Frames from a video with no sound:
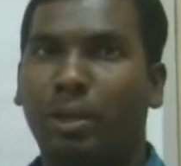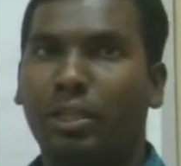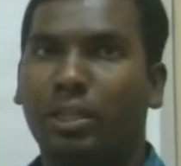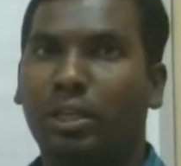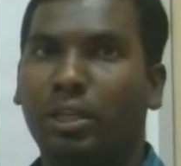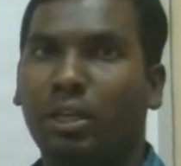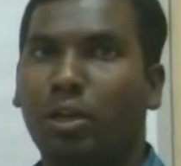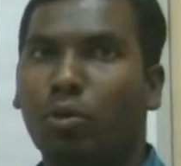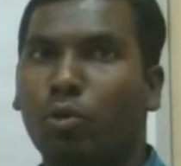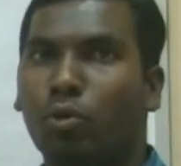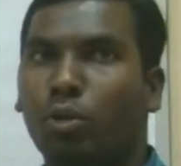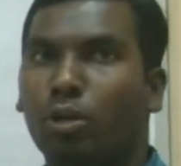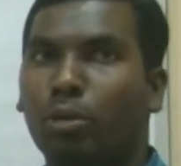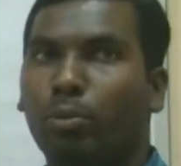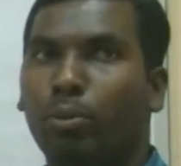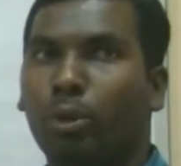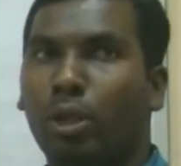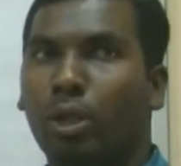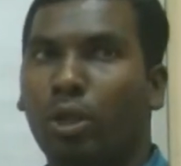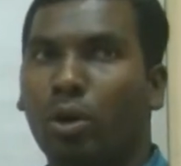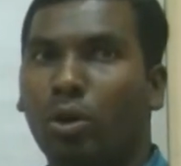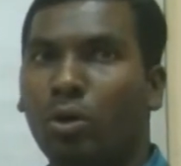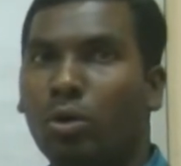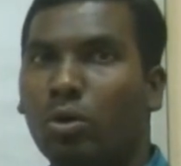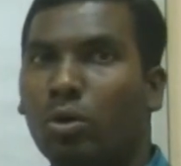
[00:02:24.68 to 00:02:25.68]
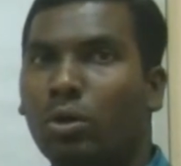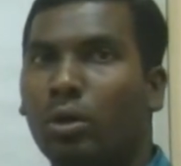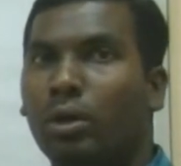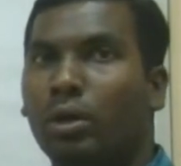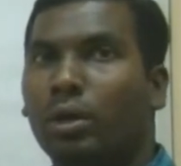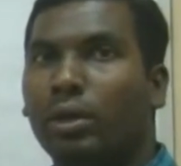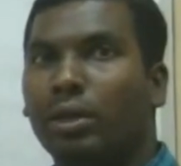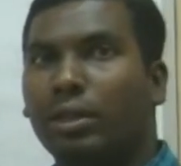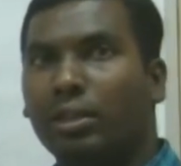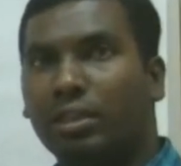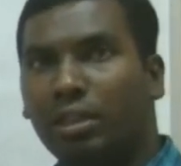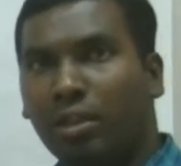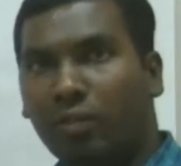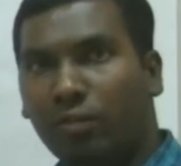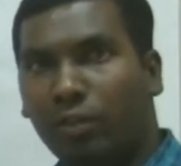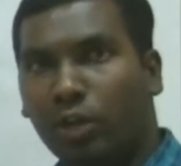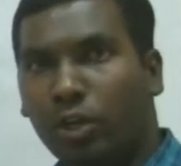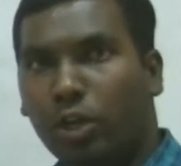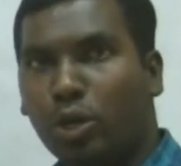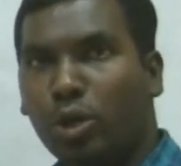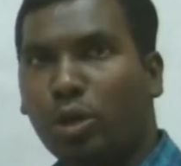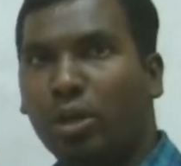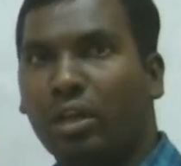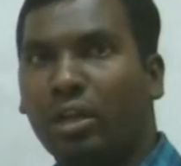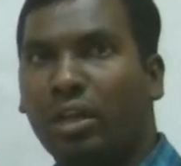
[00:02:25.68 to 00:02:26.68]
பார்த்தீங்கன்னா உங்களுக்கு புரியும் இந்த
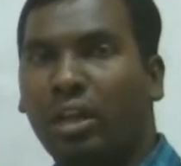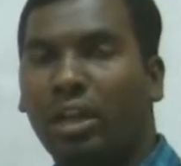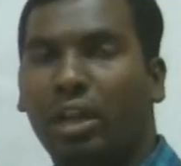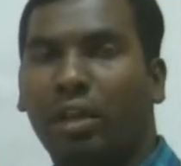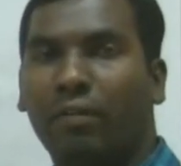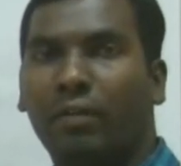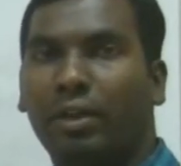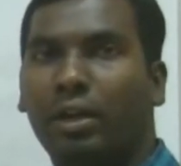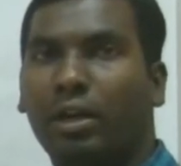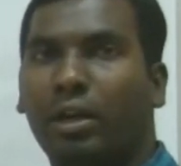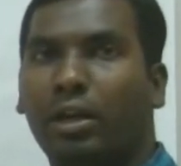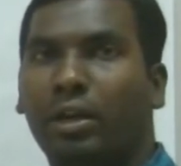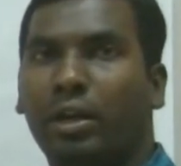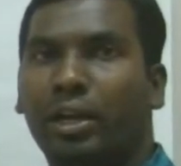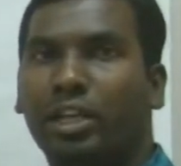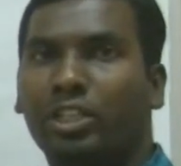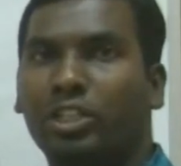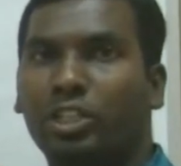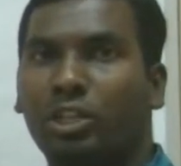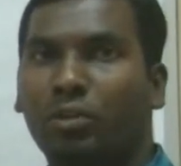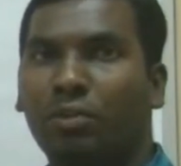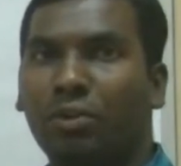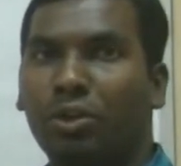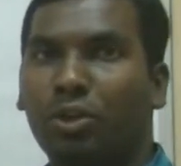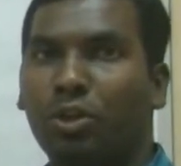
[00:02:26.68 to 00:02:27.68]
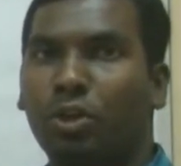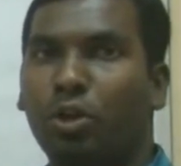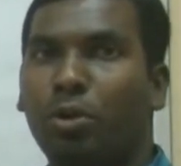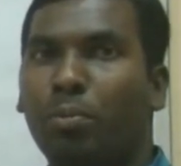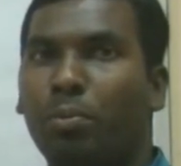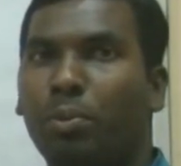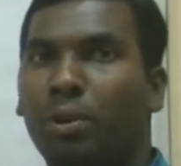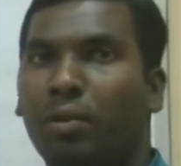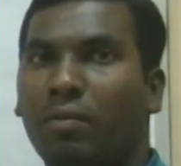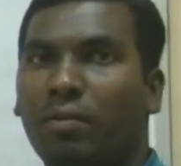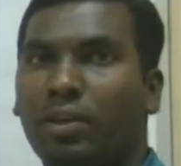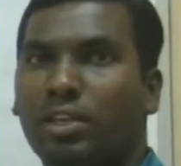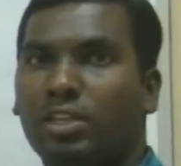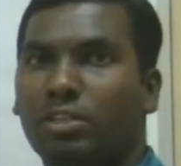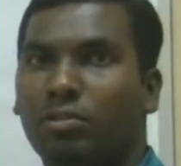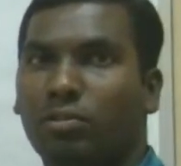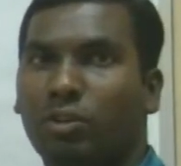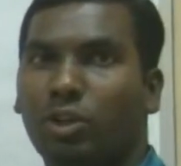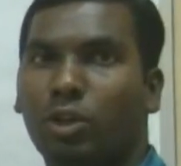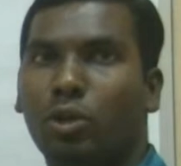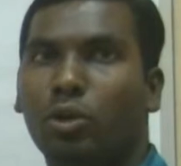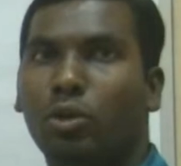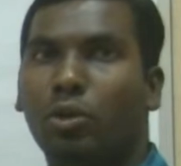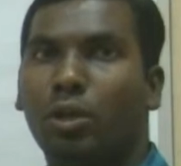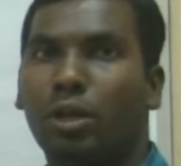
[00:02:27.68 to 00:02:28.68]
வீடியோ கீழே நான் நெக்ஸ்ட் வீடியோ ப்ரீவியஸ்
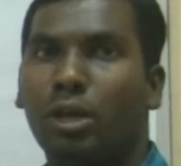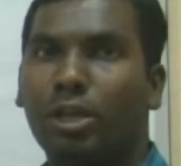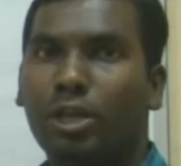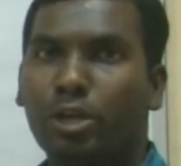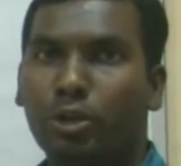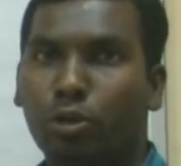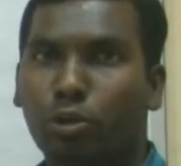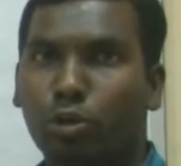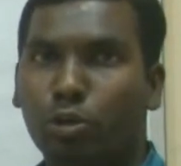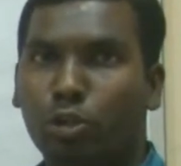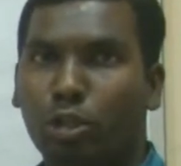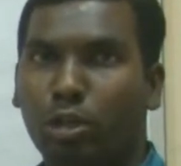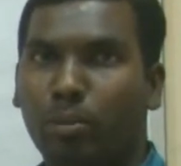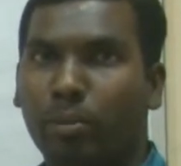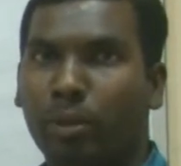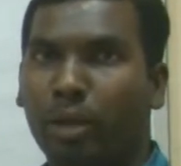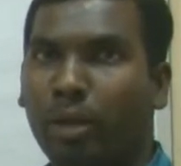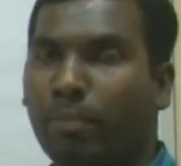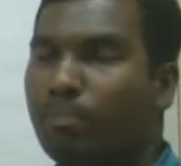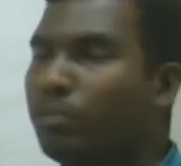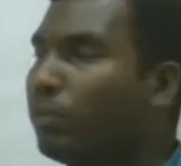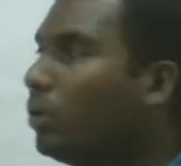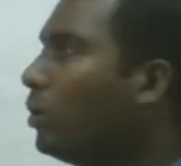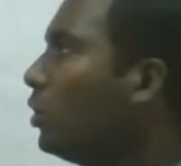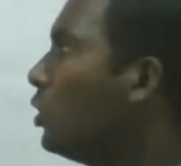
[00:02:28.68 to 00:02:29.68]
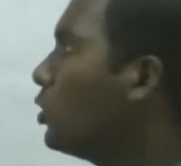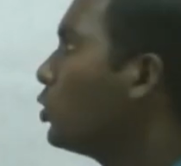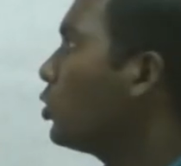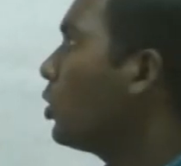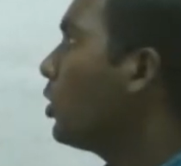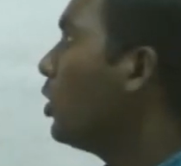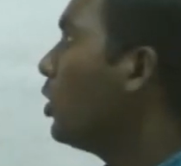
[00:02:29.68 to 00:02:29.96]
வீடியோன்னு ஒரு லிங்க் கொடுத்துருப்பேன் ஸோ